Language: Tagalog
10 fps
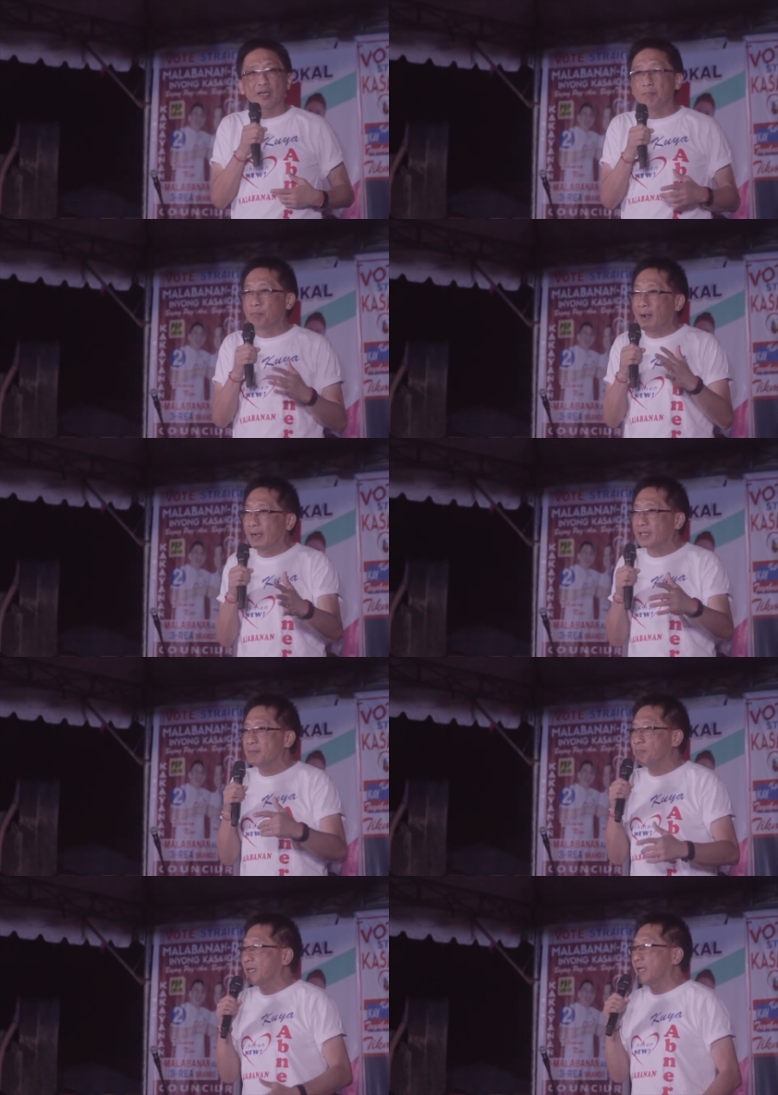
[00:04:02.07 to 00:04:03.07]
ka ng park
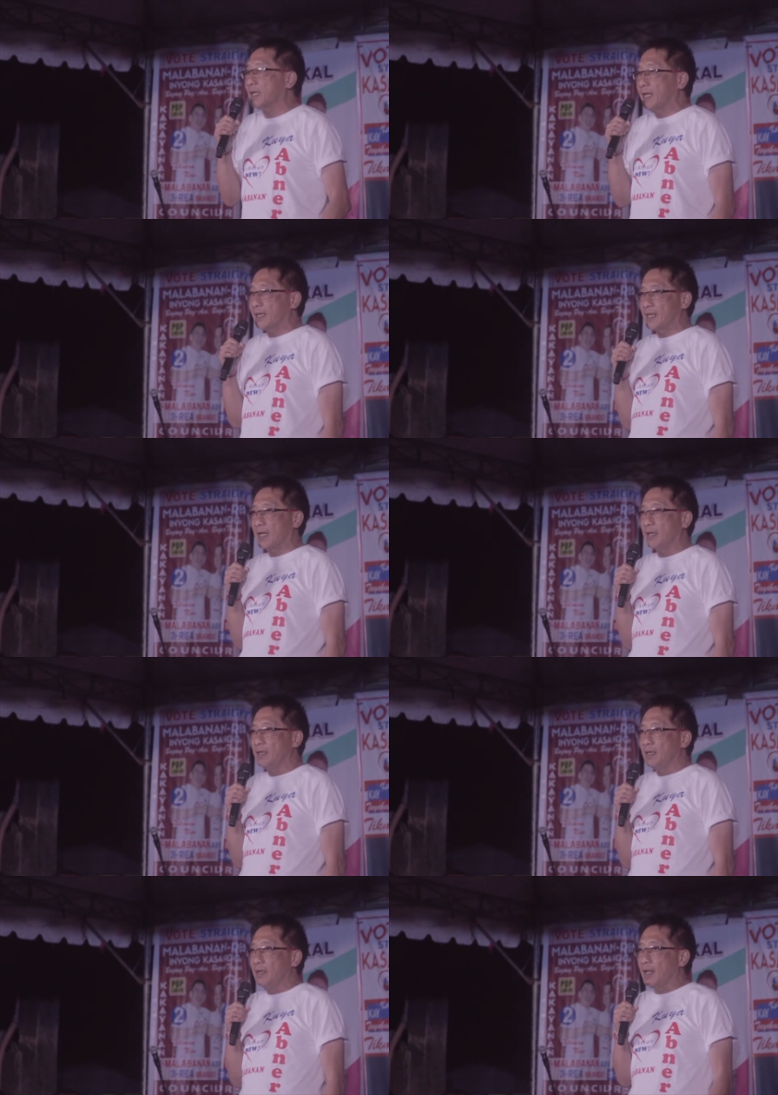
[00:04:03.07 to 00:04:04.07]
and picnic area.
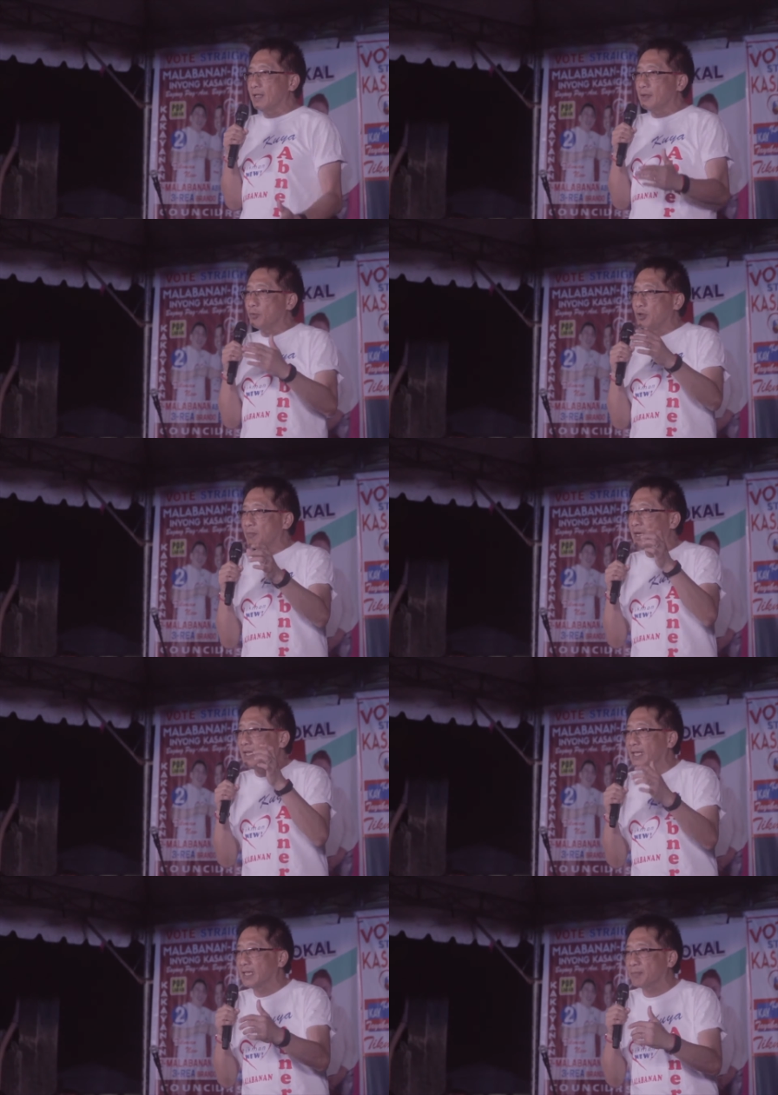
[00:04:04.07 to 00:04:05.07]
Lagyan mo ng
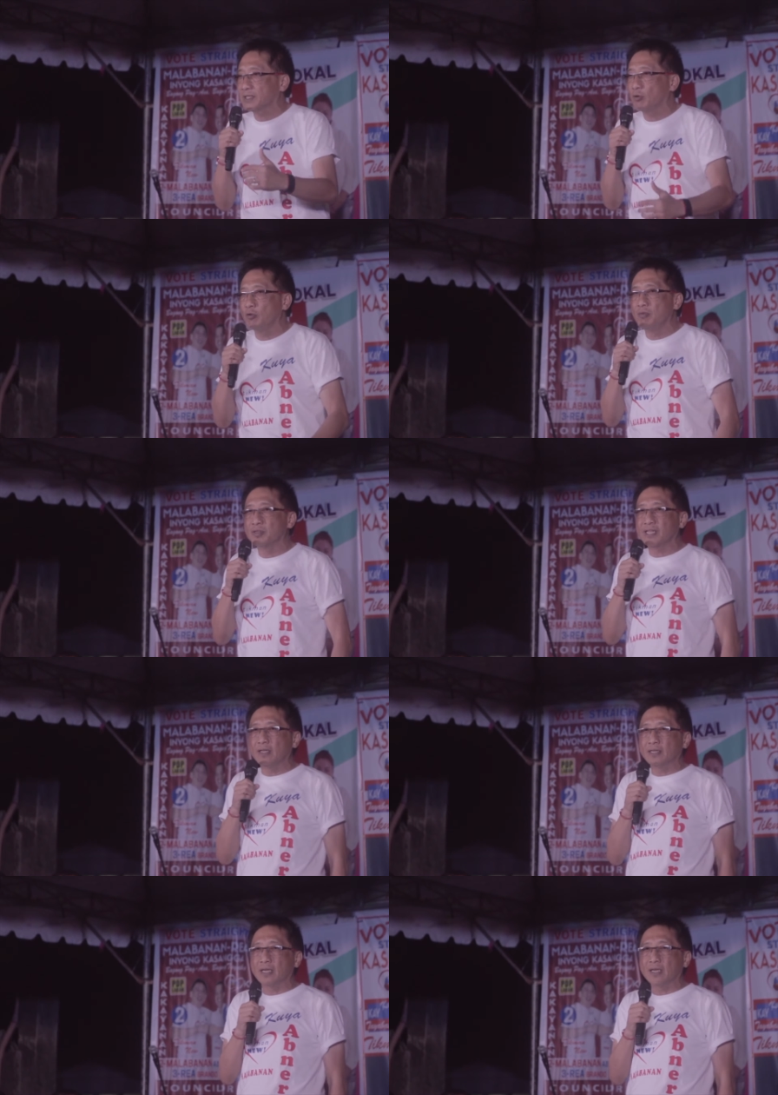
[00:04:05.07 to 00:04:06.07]
maliit na pasalubong
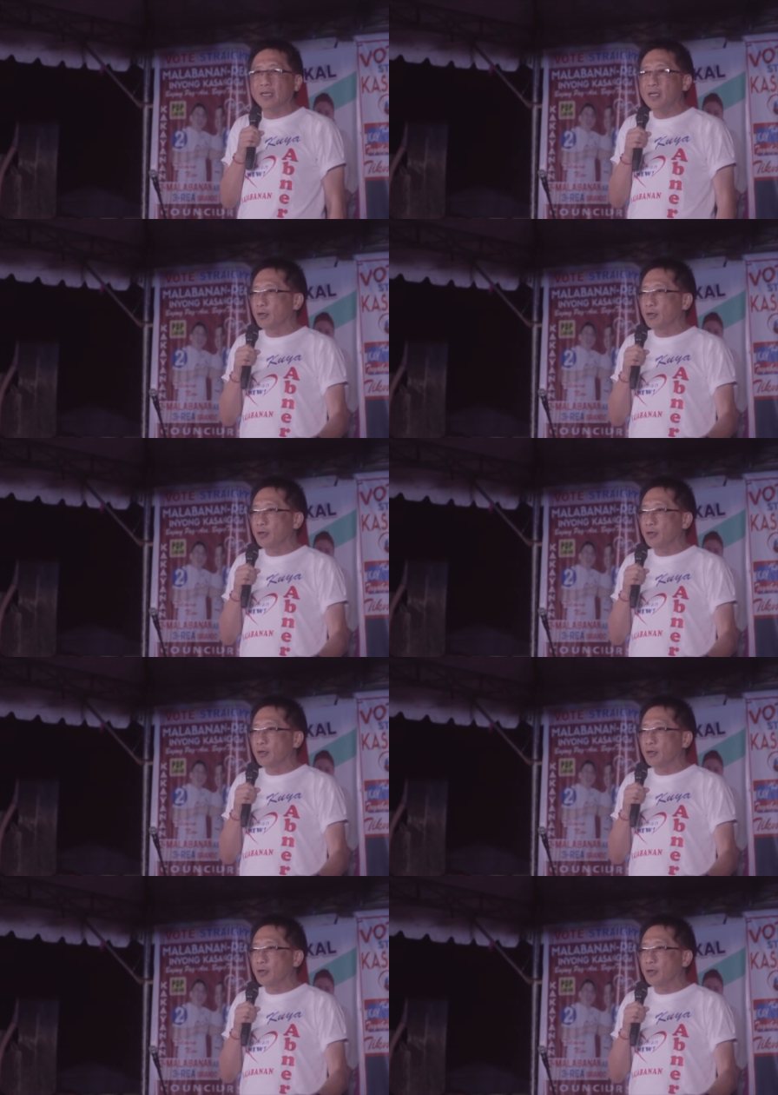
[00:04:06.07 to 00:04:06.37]
center,